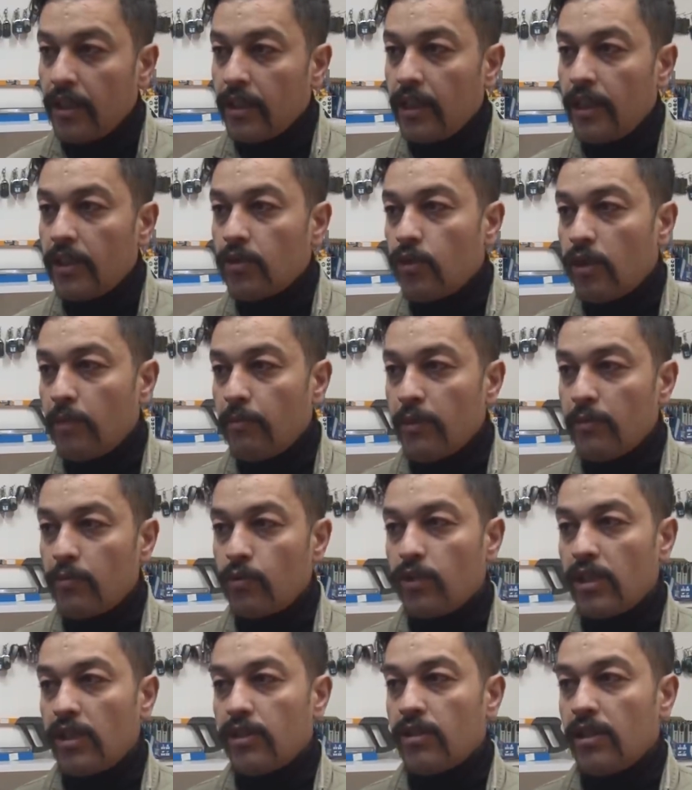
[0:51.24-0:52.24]
Daha sonra biz
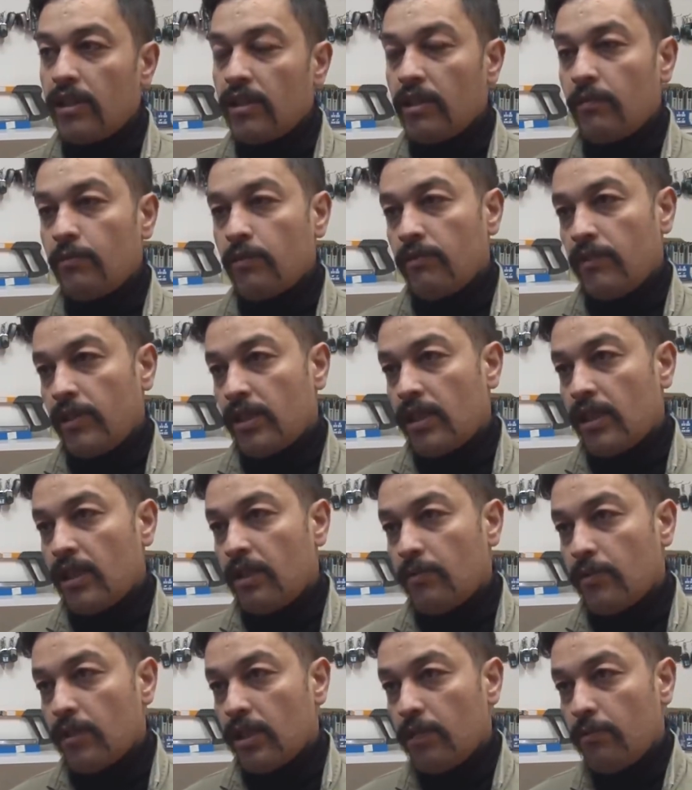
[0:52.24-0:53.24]
buradan çantamızı
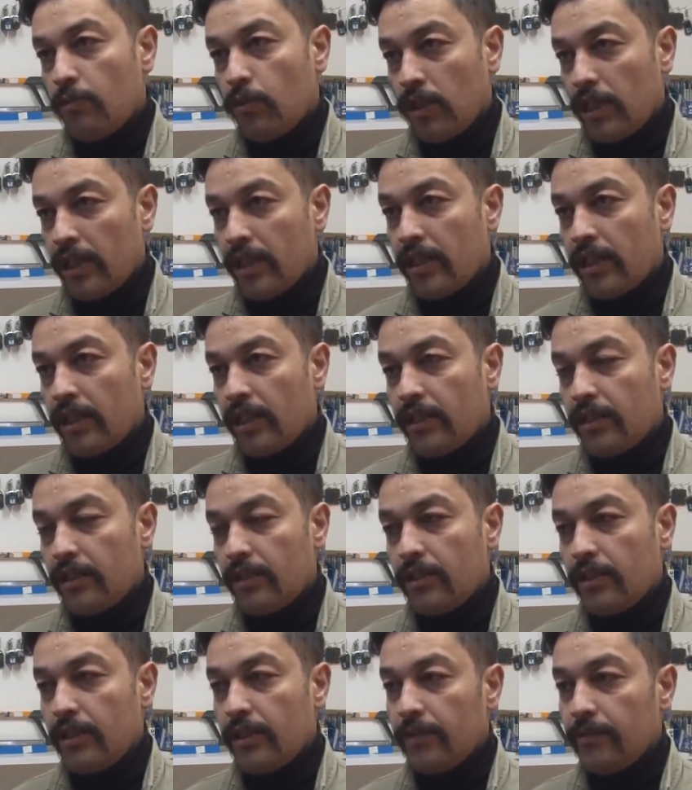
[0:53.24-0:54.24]
vesairemizi alıp olay yerine
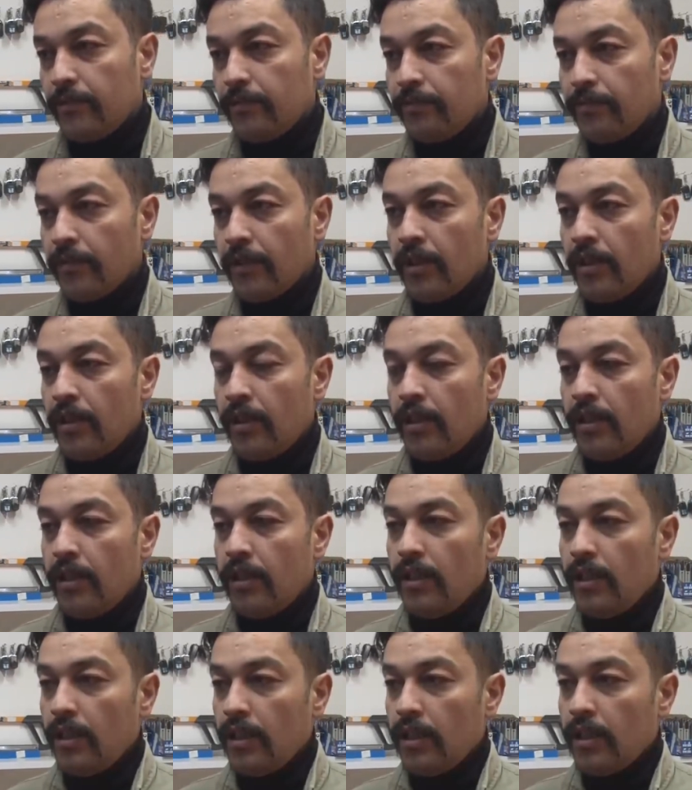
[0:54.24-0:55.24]
gittik.
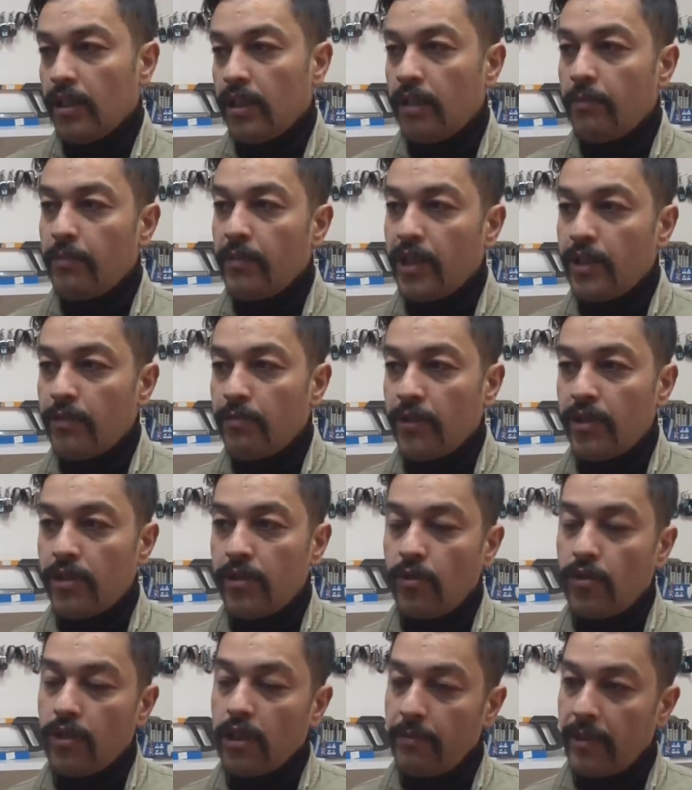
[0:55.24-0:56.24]
Kapıyı açmak
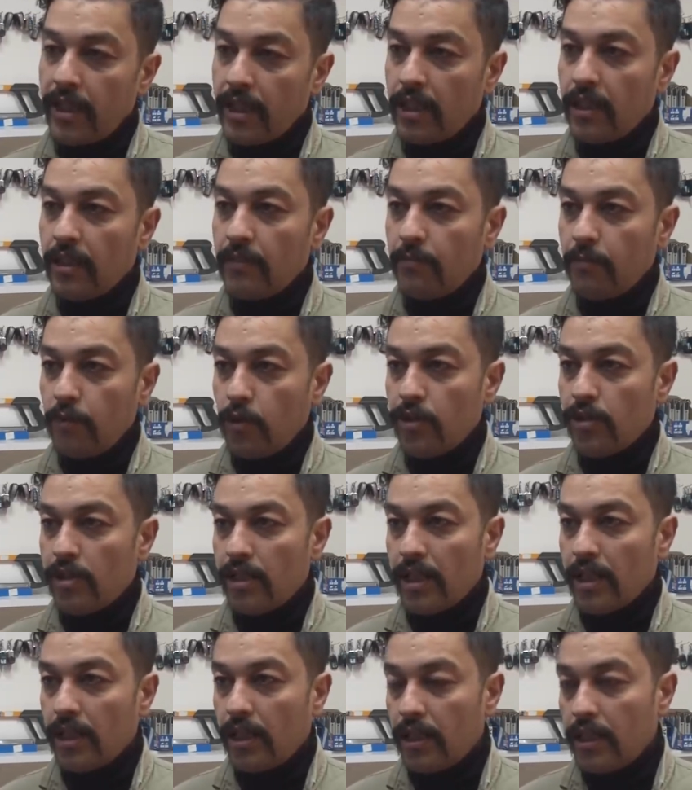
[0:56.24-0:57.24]
için orada bekledim.
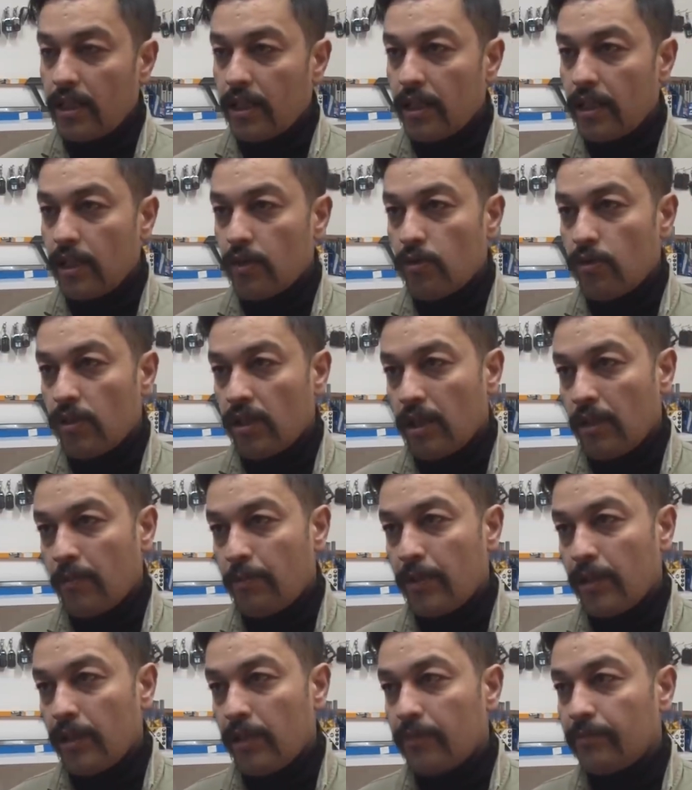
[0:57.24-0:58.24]
Polisler geldiler. Daha sonra
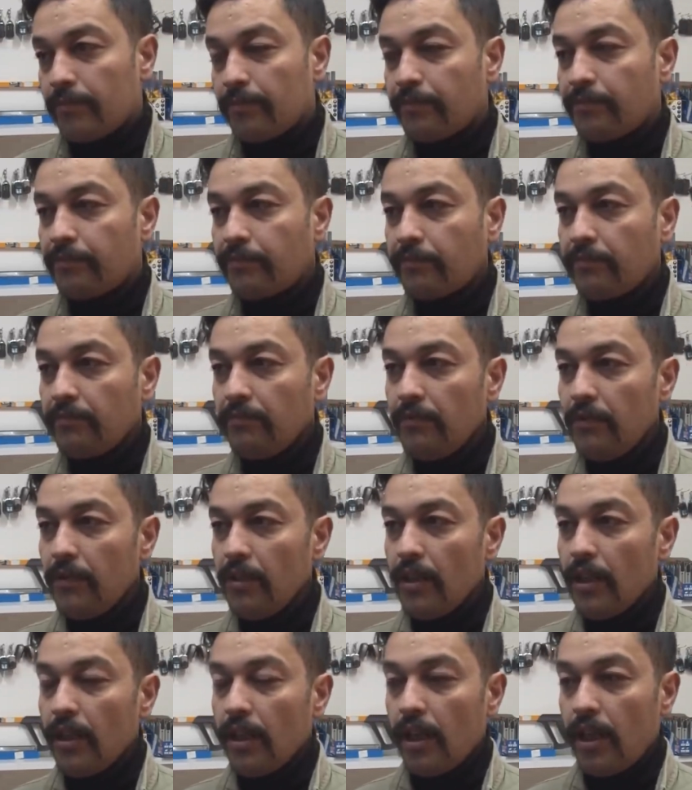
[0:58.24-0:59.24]
kapıyı
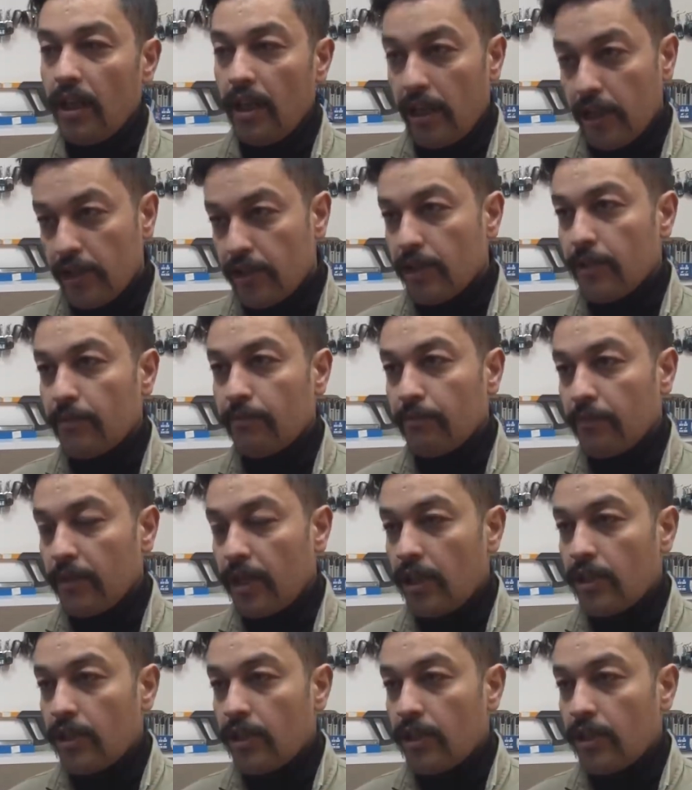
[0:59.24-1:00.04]
açtım.